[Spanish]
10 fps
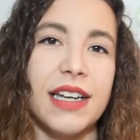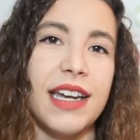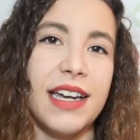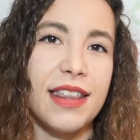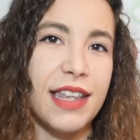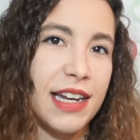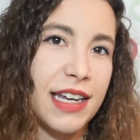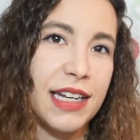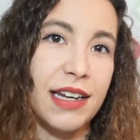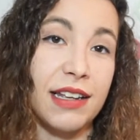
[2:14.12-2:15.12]
eh, de
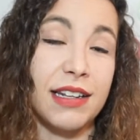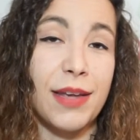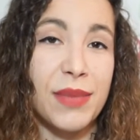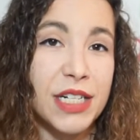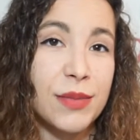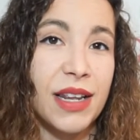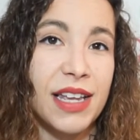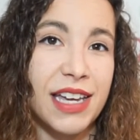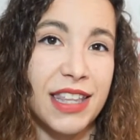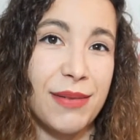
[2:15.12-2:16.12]
leer. También es
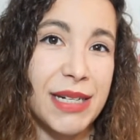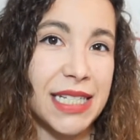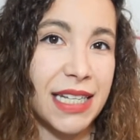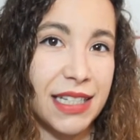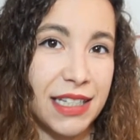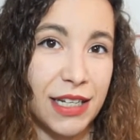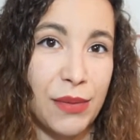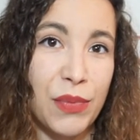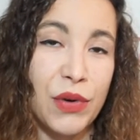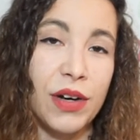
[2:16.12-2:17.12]
verdad que hacía bastante
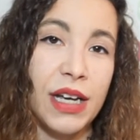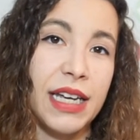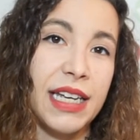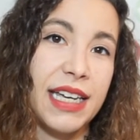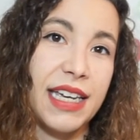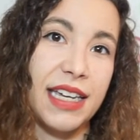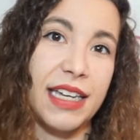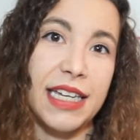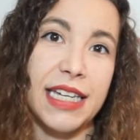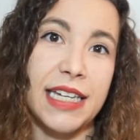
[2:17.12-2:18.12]
tiempo
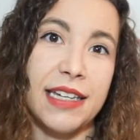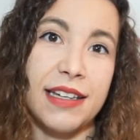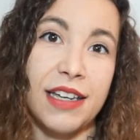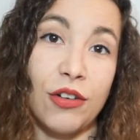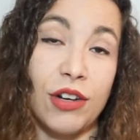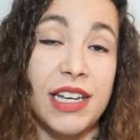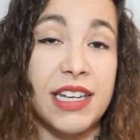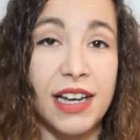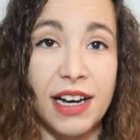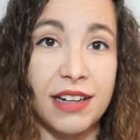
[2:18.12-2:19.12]
que, no
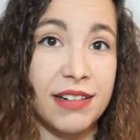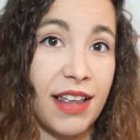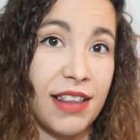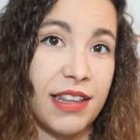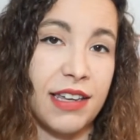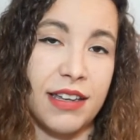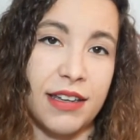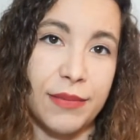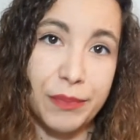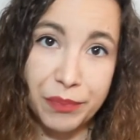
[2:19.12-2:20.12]
leía nada
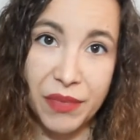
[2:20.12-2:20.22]
de,